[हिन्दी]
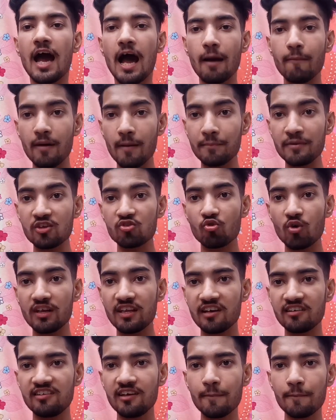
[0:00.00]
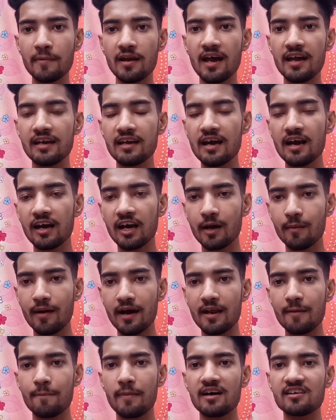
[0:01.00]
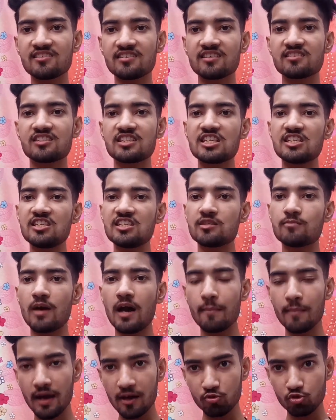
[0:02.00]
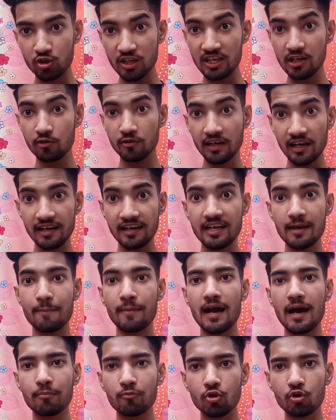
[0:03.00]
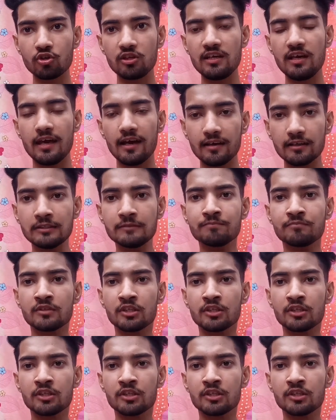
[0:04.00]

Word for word: हम अपनी स्वदेशी अपनाएंगे अगर हमारे पास सस्ती चीज़ में हमें उतनी यूटिलिटी प्राप्त होती है